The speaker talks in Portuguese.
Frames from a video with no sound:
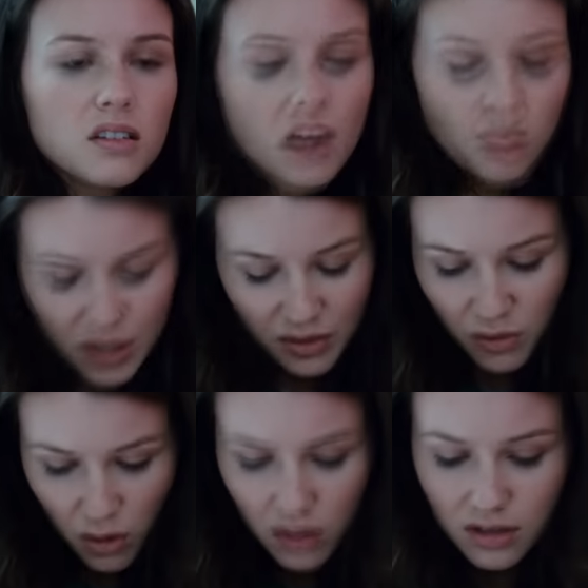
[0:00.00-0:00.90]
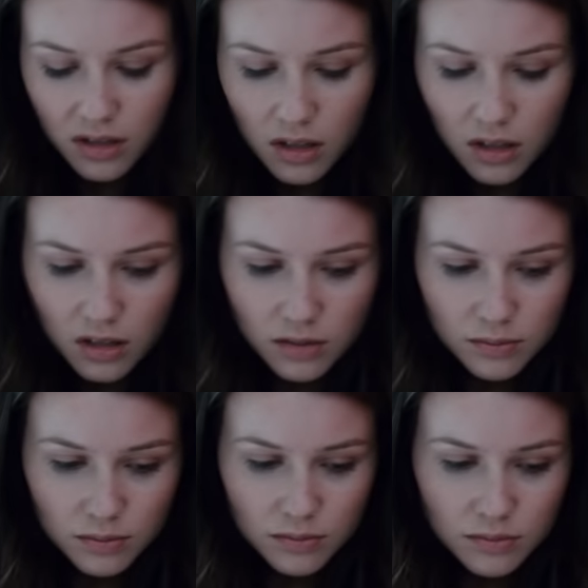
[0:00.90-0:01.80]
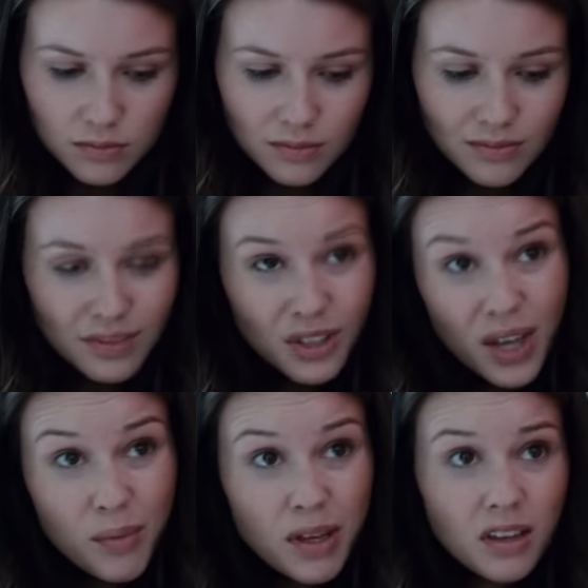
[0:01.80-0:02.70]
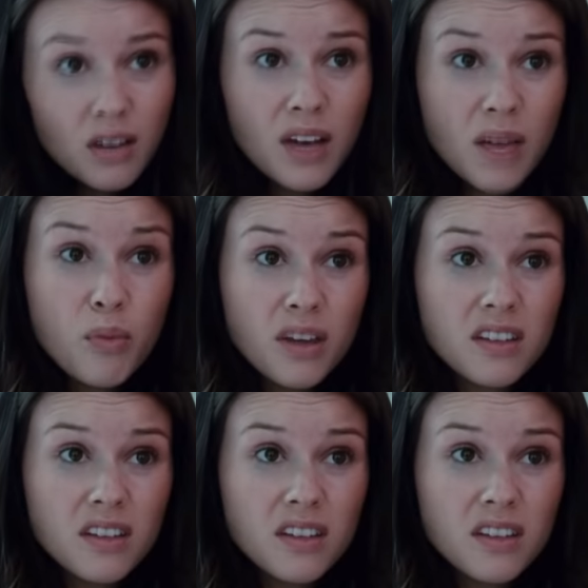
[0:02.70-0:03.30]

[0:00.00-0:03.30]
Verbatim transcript: Mas eu não, é claro. Você é como meu irmão